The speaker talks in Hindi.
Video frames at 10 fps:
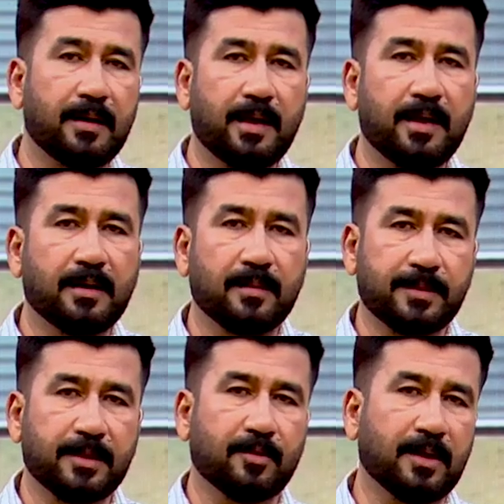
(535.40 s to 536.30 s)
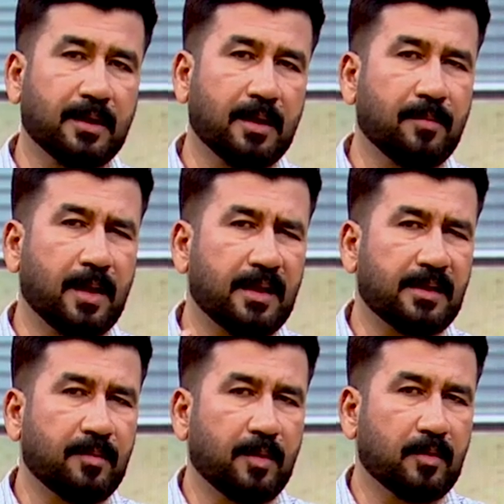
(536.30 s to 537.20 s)
एक कप से थोड़ा कम
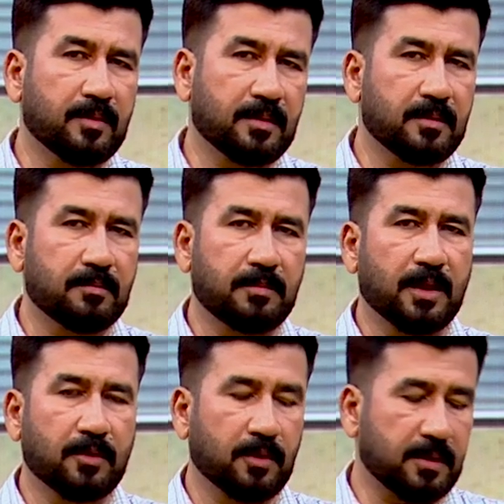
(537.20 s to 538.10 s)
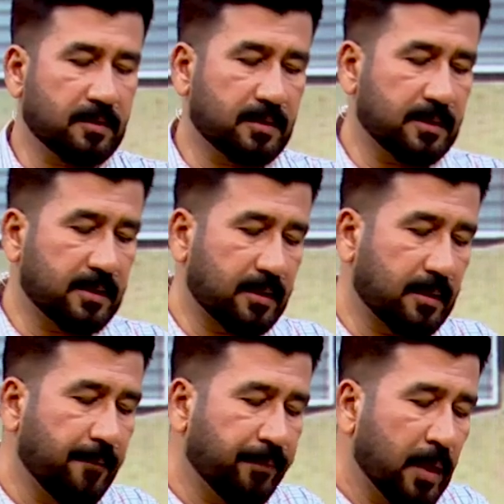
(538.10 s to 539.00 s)
आधा पाव या थोड़ा सा उससे ज़्यादा
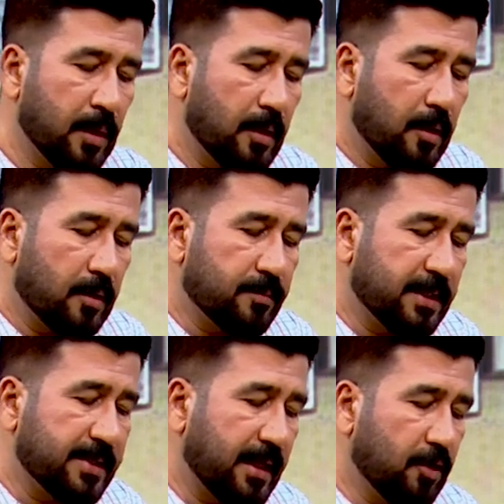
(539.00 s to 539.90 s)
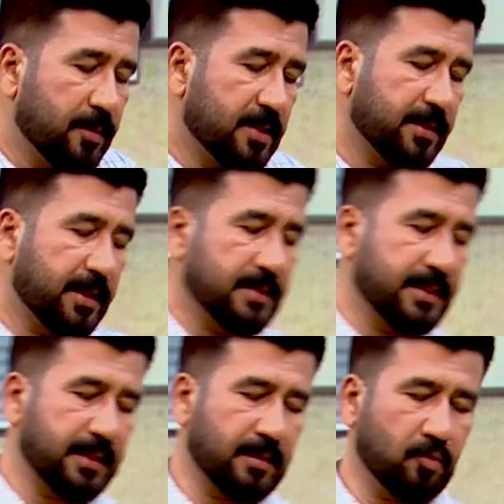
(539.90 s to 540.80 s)
और मसालों में इसमें क्या
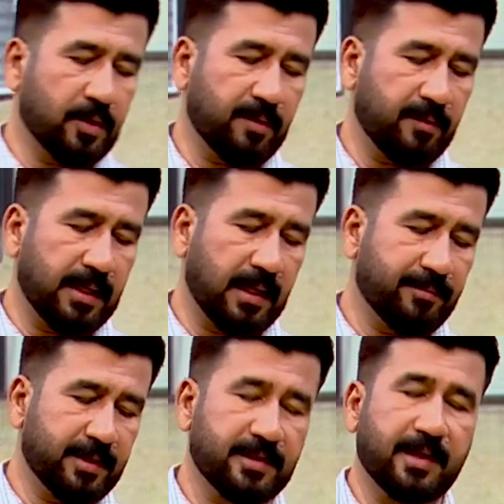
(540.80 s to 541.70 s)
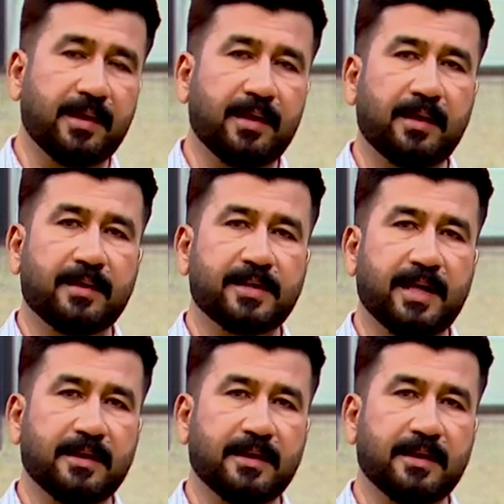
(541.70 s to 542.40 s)
जाएगा कुटी हुई लाल मिर्च जाएगी एक चाय का